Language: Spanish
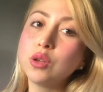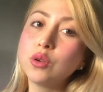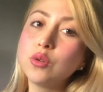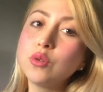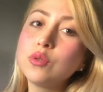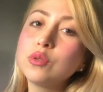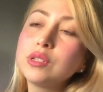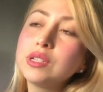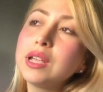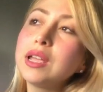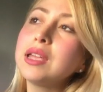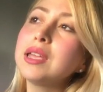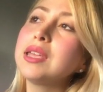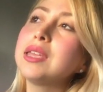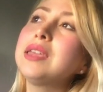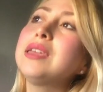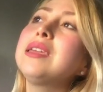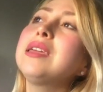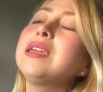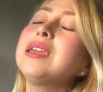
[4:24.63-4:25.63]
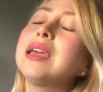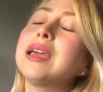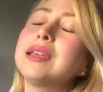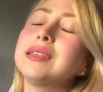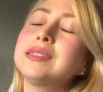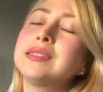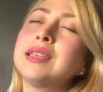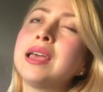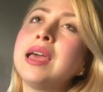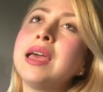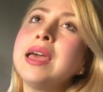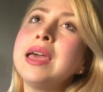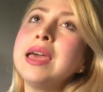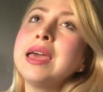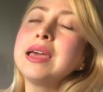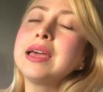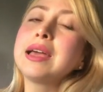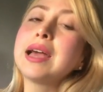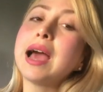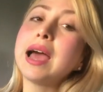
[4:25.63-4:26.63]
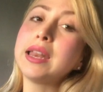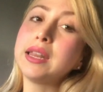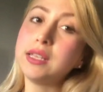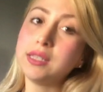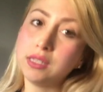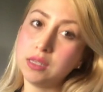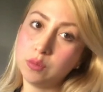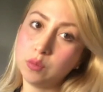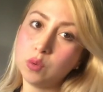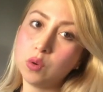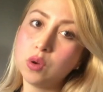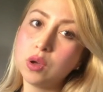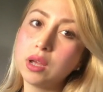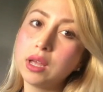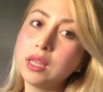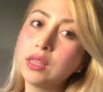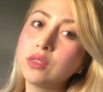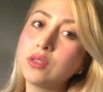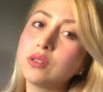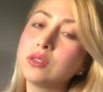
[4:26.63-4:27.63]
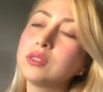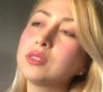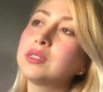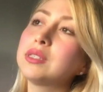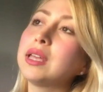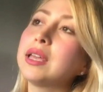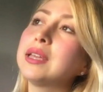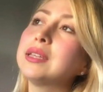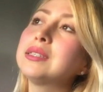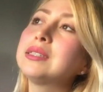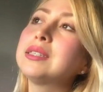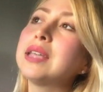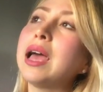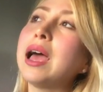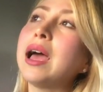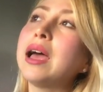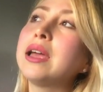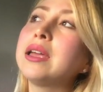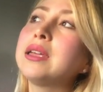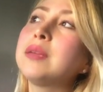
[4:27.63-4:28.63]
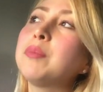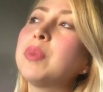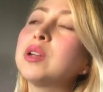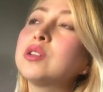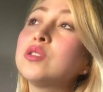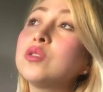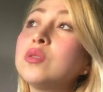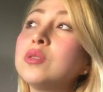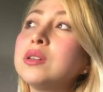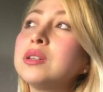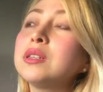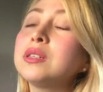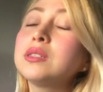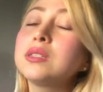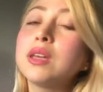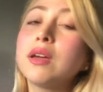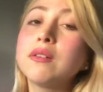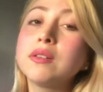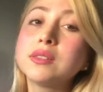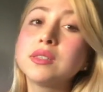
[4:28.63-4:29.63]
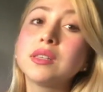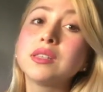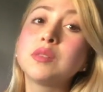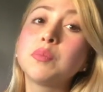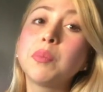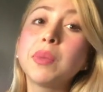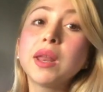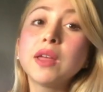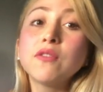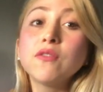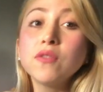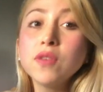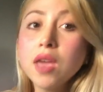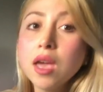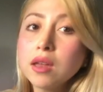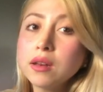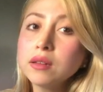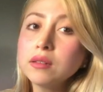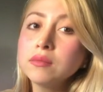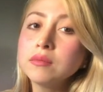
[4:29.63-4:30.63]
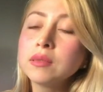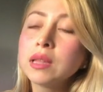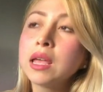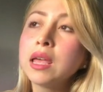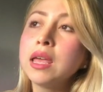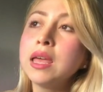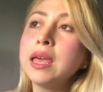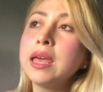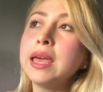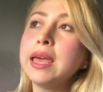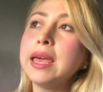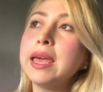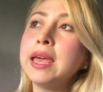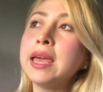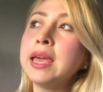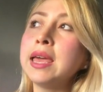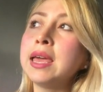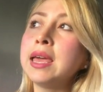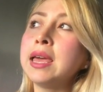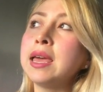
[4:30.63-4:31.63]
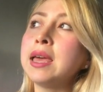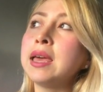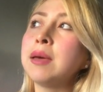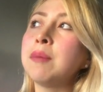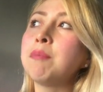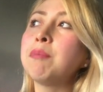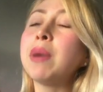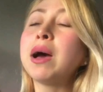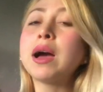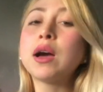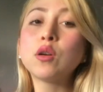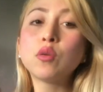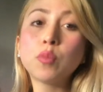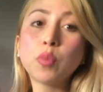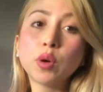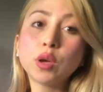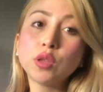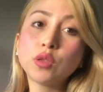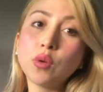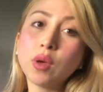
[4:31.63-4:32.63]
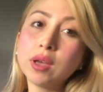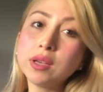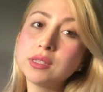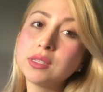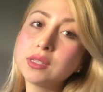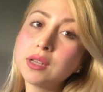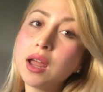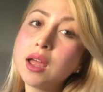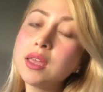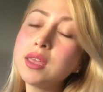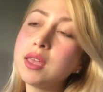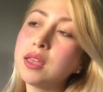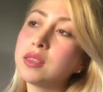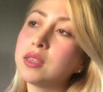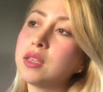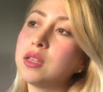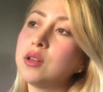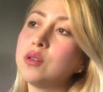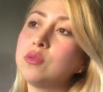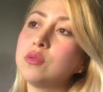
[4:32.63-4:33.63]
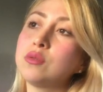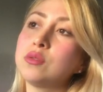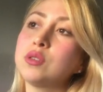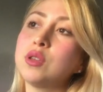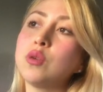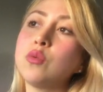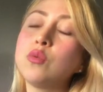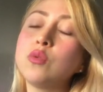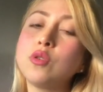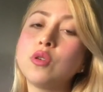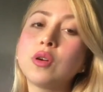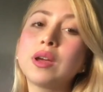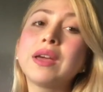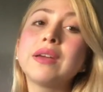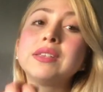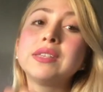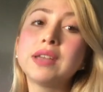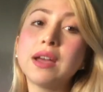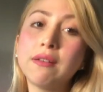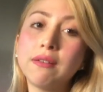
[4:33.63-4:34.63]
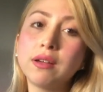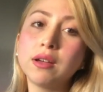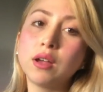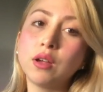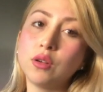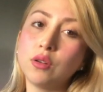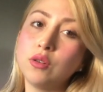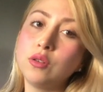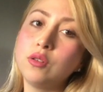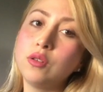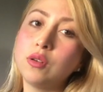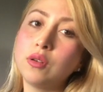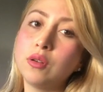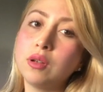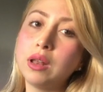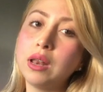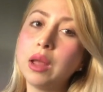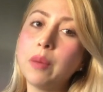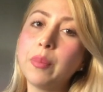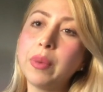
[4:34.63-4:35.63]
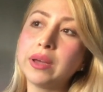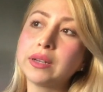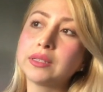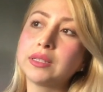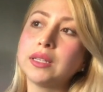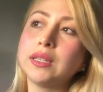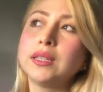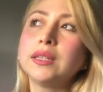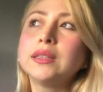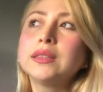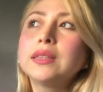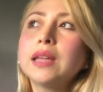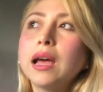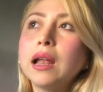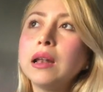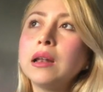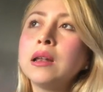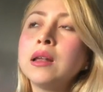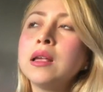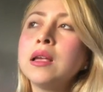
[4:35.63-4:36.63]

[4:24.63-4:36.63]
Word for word: incluye y es carísimo. Entonces hay personas que a veces prefieren eh, pagar un poquito extra y adquirir un seguro que ya venga incluido la parte dental.